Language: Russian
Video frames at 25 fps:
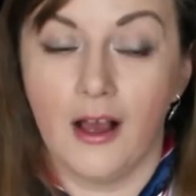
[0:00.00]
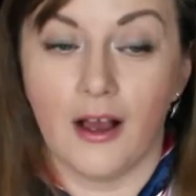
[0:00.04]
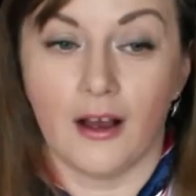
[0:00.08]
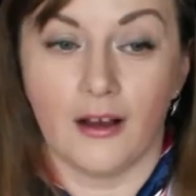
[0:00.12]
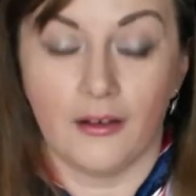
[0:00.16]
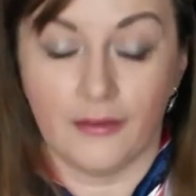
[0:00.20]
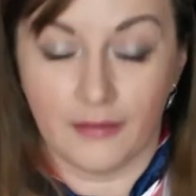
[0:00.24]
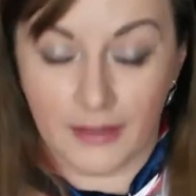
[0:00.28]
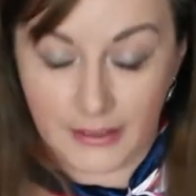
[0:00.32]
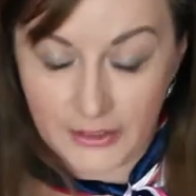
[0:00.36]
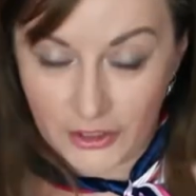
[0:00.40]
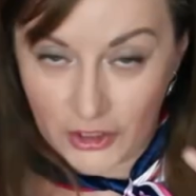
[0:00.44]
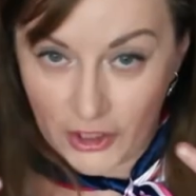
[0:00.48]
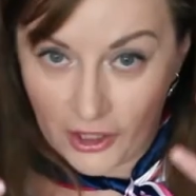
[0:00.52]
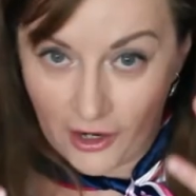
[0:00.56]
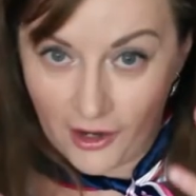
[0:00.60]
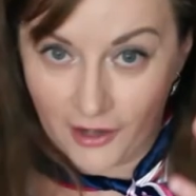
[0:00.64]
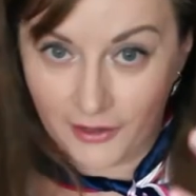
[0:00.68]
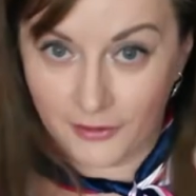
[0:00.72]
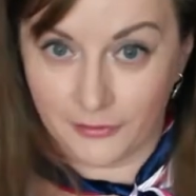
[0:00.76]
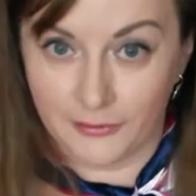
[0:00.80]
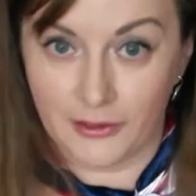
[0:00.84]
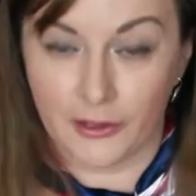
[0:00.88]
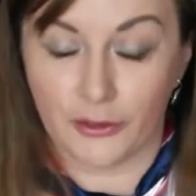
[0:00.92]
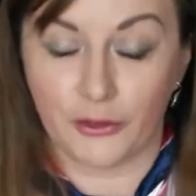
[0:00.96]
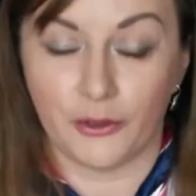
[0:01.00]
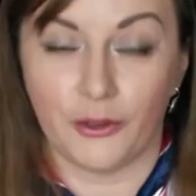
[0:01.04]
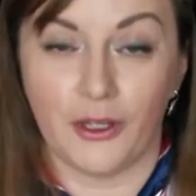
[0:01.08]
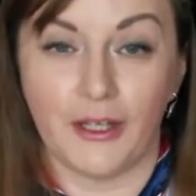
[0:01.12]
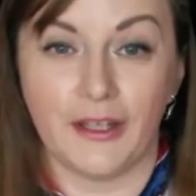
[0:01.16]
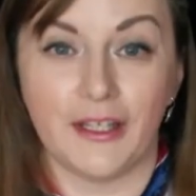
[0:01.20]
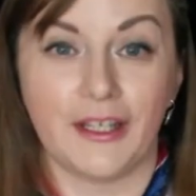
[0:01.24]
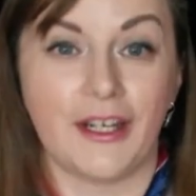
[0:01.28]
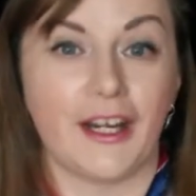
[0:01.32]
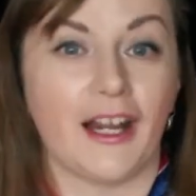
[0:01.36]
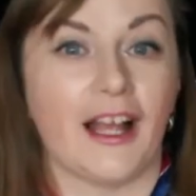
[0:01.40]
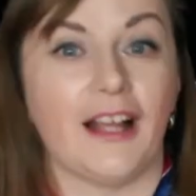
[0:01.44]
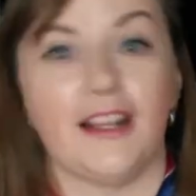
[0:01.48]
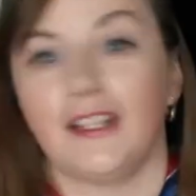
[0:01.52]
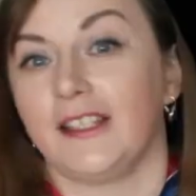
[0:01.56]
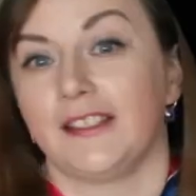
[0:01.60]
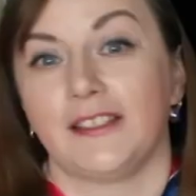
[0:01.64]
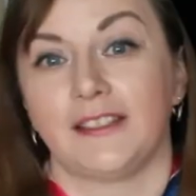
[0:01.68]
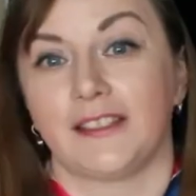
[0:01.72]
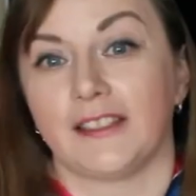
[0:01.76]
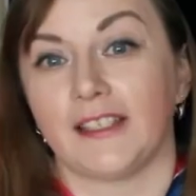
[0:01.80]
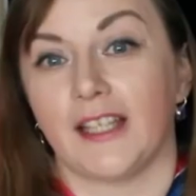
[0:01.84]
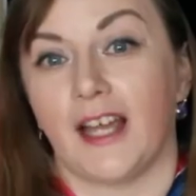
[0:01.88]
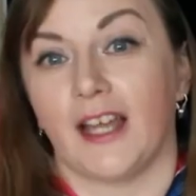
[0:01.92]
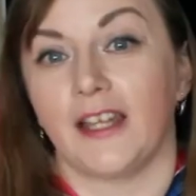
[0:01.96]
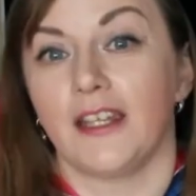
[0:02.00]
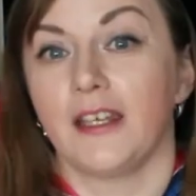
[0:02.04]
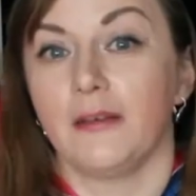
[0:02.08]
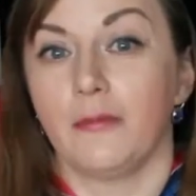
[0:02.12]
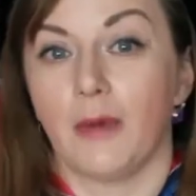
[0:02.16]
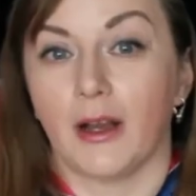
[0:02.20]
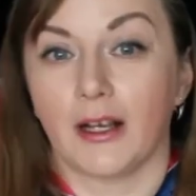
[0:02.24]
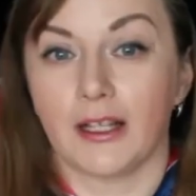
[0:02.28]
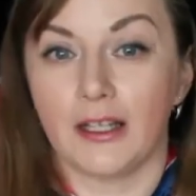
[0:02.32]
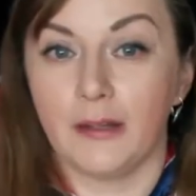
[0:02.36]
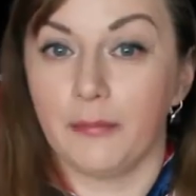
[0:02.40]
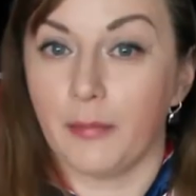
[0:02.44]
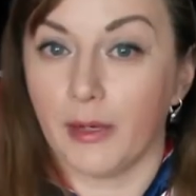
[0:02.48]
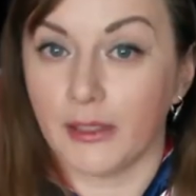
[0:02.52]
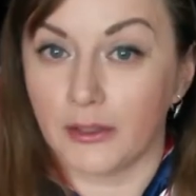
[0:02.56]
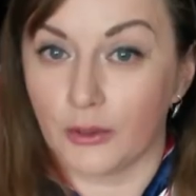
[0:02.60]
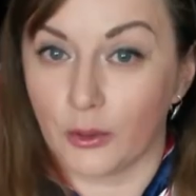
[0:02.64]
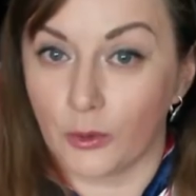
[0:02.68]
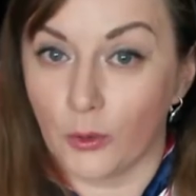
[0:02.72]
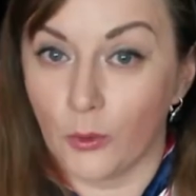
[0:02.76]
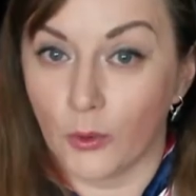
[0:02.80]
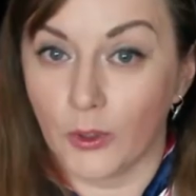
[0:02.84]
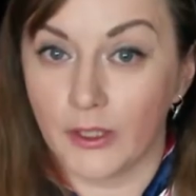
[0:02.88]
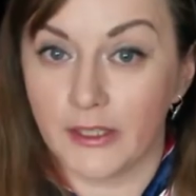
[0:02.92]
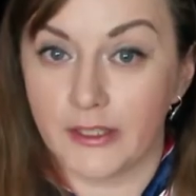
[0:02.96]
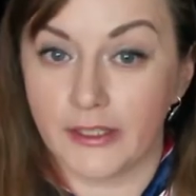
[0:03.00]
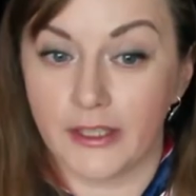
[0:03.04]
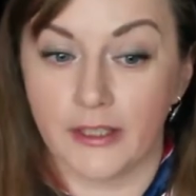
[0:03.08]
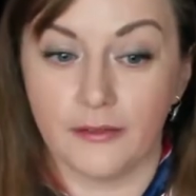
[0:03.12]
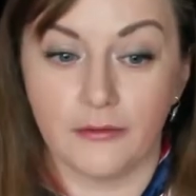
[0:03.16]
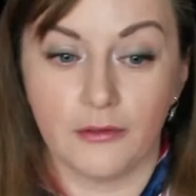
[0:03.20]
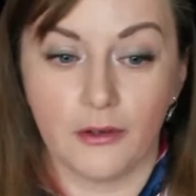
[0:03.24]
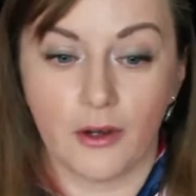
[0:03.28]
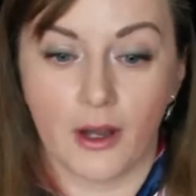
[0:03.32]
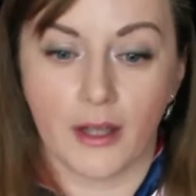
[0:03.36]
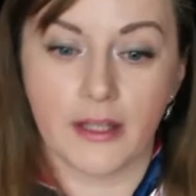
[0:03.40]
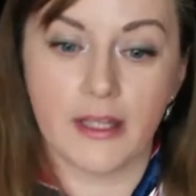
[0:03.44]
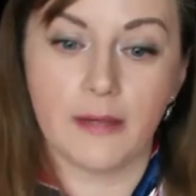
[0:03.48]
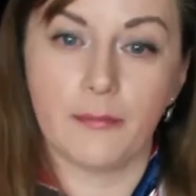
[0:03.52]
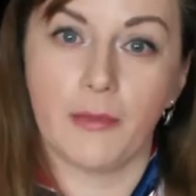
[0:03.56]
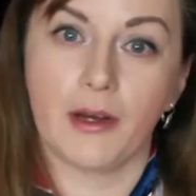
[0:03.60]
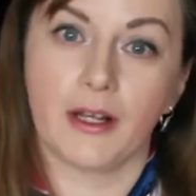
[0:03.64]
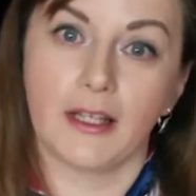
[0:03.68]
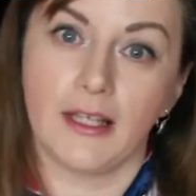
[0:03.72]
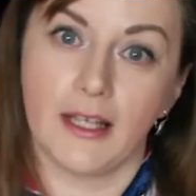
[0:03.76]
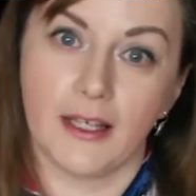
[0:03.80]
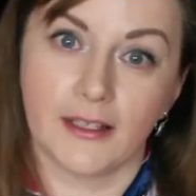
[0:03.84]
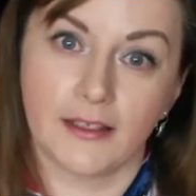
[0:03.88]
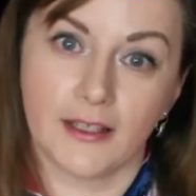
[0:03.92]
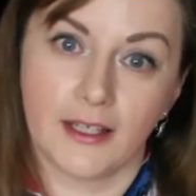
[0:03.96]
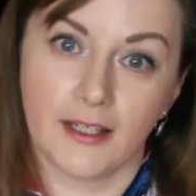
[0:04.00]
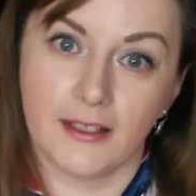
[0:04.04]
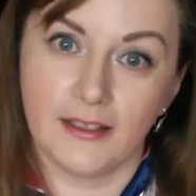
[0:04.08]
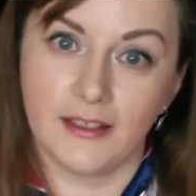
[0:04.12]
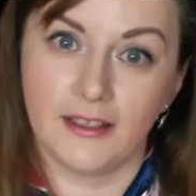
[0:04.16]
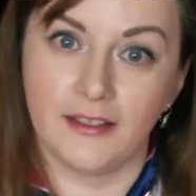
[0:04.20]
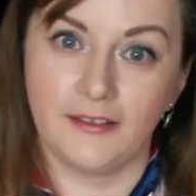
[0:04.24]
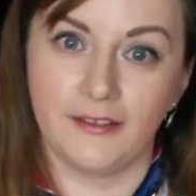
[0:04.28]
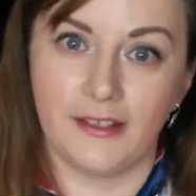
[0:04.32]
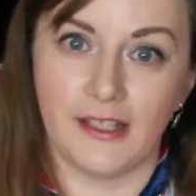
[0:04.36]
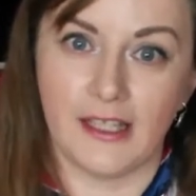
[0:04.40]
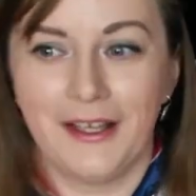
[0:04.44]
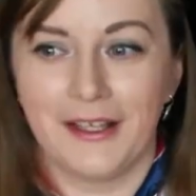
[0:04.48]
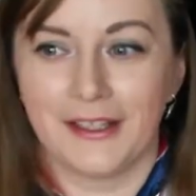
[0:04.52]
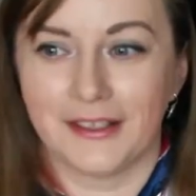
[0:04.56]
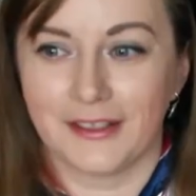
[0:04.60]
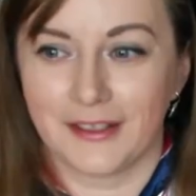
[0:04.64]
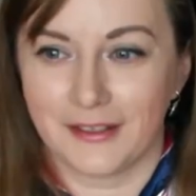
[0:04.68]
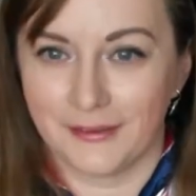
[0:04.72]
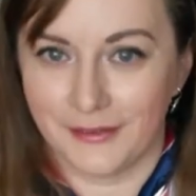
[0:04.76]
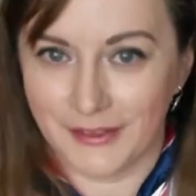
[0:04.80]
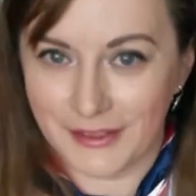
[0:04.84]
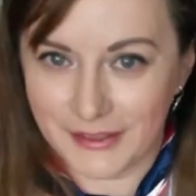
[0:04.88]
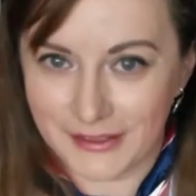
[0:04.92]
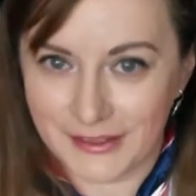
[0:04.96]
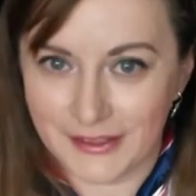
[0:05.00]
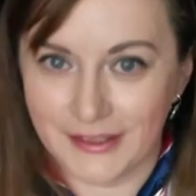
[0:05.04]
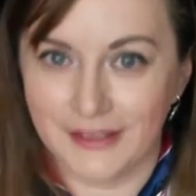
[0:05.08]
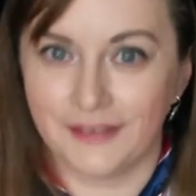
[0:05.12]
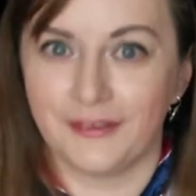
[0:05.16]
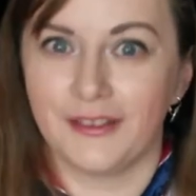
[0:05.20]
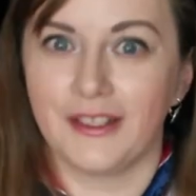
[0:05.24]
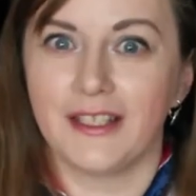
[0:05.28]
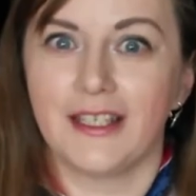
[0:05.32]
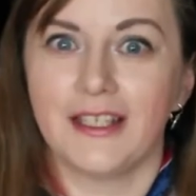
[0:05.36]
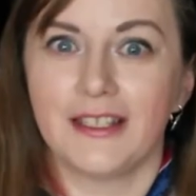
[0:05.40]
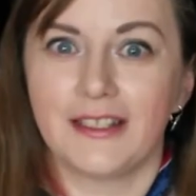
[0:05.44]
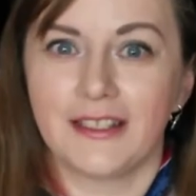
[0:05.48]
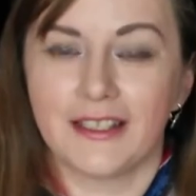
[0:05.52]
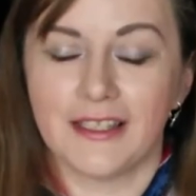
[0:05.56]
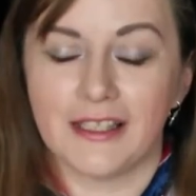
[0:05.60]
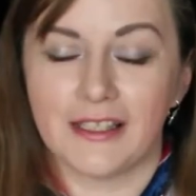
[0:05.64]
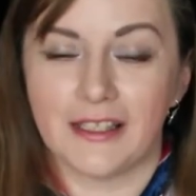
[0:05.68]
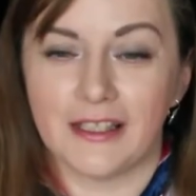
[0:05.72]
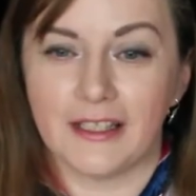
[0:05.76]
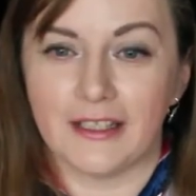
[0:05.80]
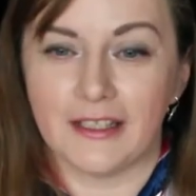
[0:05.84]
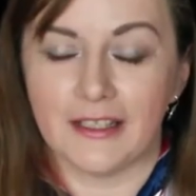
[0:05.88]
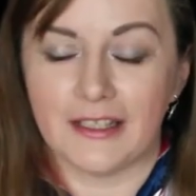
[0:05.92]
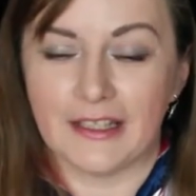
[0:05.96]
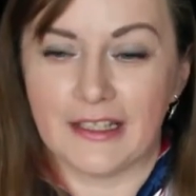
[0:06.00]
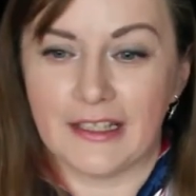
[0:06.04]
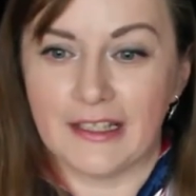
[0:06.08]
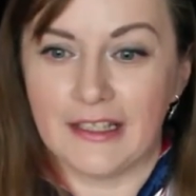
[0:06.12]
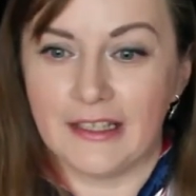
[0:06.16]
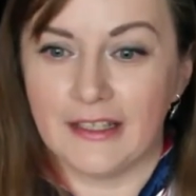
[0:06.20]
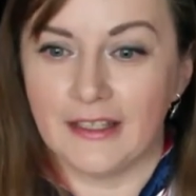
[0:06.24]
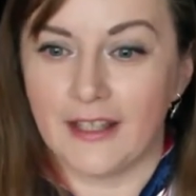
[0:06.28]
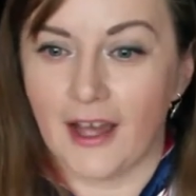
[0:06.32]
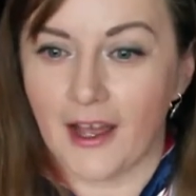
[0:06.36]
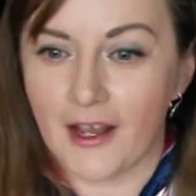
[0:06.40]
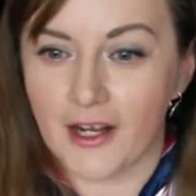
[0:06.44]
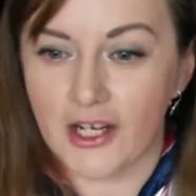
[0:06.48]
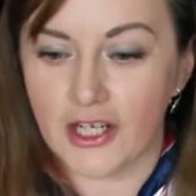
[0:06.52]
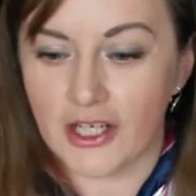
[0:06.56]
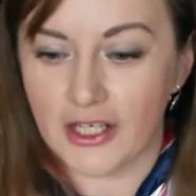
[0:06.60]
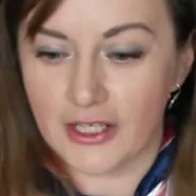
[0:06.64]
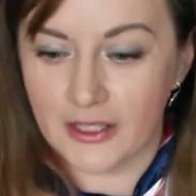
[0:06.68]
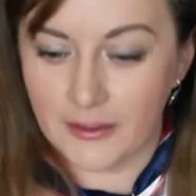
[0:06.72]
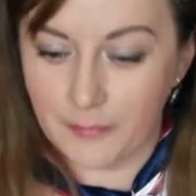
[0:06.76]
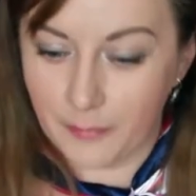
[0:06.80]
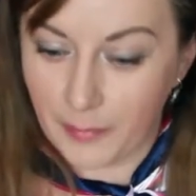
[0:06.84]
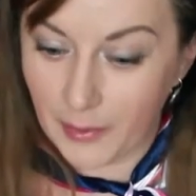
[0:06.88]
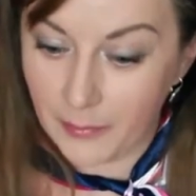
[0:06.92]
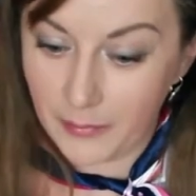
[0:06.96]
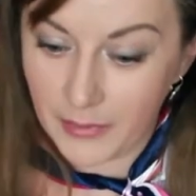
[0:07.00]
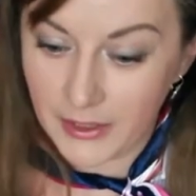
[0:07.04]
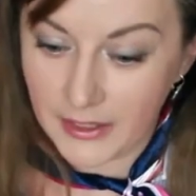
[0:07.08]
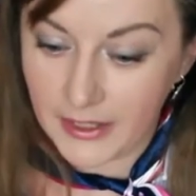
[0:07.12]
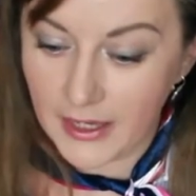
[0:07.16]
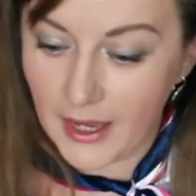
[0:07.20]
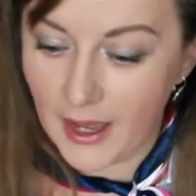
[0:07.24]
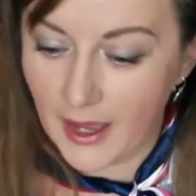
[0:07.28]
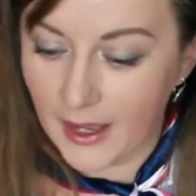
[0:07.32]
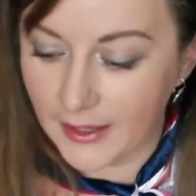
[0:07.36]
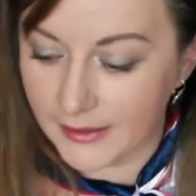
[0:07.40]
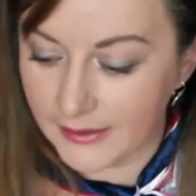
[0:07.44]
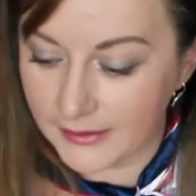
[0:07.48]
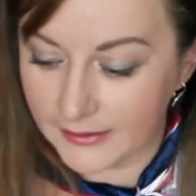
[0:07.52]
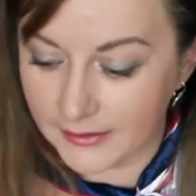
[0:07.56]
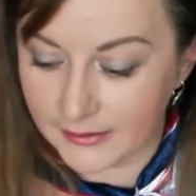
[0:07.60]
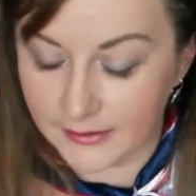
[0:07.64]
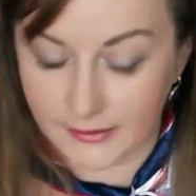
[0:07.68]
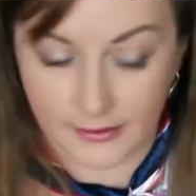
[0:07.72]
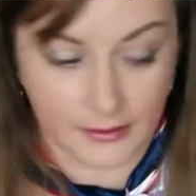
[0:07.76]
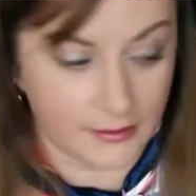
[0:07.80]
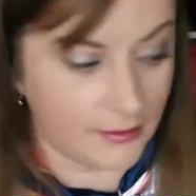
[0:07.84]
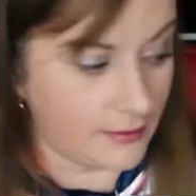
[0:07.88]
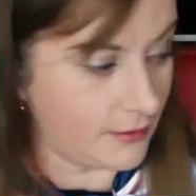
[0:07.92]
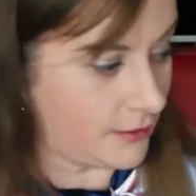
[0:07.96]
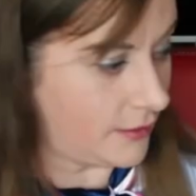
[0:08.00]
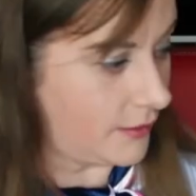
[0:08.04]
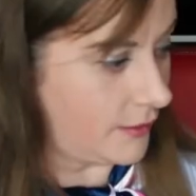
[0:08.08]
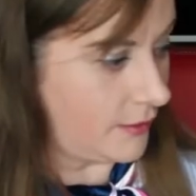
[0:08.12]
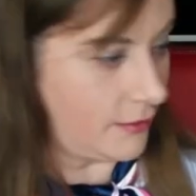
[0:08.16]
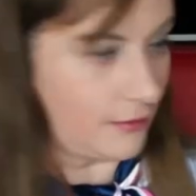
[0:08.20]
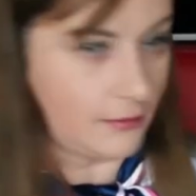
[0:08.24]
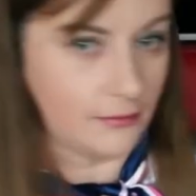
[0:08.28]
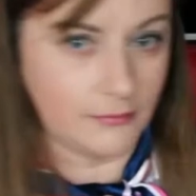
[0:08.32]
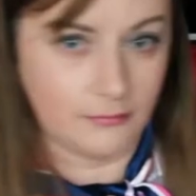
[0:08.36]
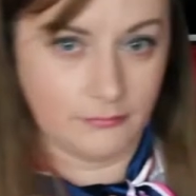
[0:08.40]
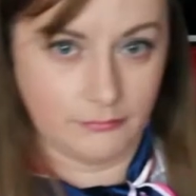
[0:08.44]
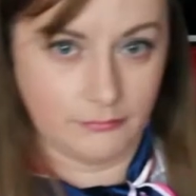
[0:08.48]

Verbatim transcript: э, в очках виртуальной реальности, они могли потрогать его, они могли открыть дверь, завести двигатель и даже поменять э,